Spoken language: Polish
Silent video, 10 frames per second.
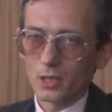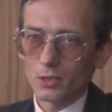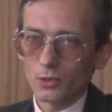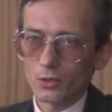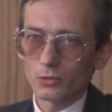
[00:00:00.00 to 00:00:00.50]

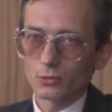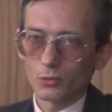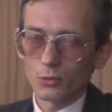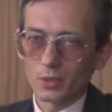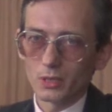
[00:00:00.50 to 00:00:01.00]
i o
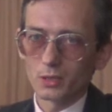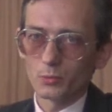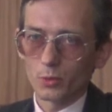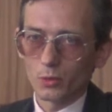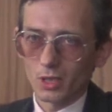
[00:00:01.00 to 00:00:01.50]
dokumenty
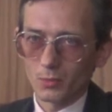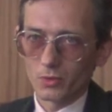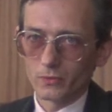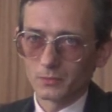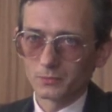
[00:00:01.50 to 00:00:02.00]

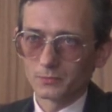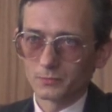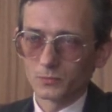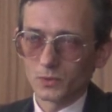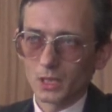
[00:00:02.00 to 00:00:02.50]
programowe.
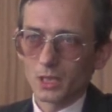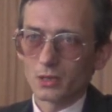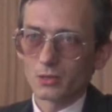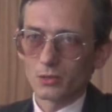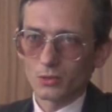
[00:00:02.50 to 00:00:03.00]

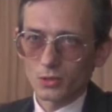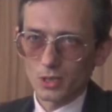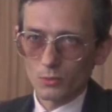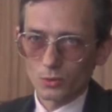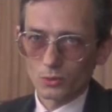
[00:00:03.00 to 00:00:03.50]
Y,
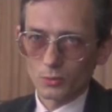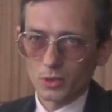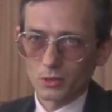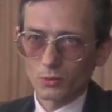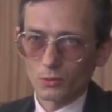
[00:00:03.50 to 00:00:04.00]
zostało to
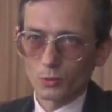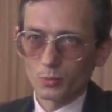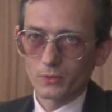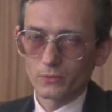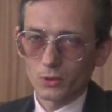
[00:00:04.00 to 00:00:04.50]
przez tą
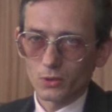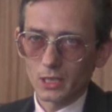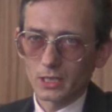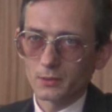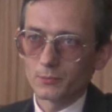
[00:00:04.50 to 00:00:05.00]
grupę
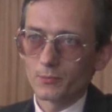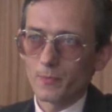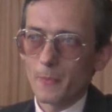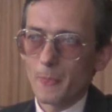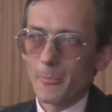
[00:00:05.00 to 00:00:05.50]
wykonane
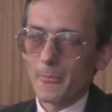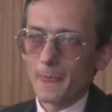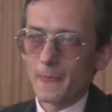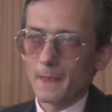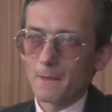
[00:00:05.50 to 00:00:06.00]

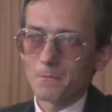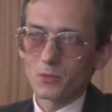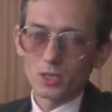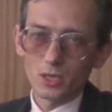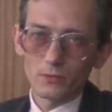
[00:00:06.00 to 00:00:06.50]

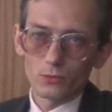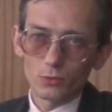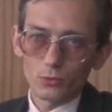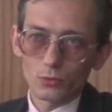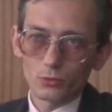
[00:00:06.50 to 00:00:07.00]
i w
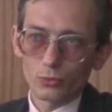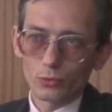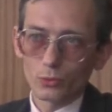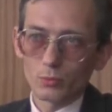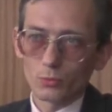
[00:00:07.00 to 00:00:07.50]
dniu
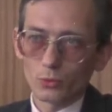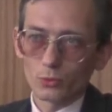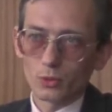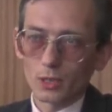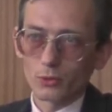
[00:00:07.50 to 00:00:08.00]
7
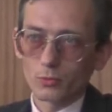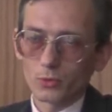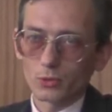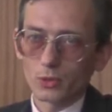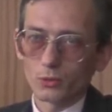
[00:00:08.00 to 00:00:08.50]
grudnia
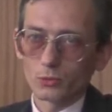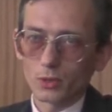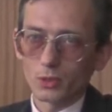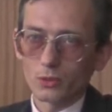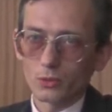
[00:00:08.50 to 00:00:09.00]

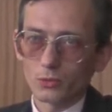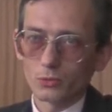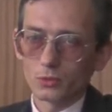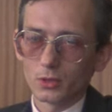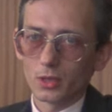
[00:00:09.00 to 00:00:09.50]
1982
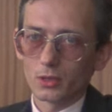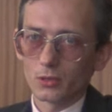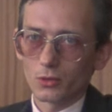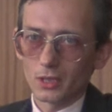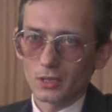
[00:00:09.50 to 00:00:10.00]
roku
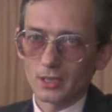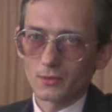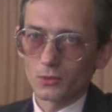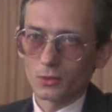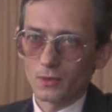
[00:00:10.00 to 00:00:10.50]
y, organizacja
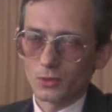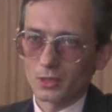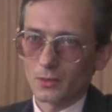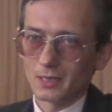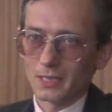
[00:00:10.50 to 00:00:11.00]
związkowa
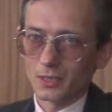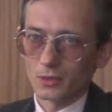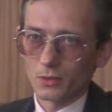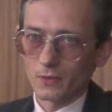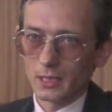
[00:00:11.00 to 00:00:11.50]
została
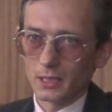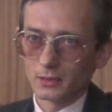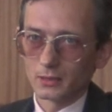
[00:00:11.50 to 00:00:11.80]
zarejestrowana.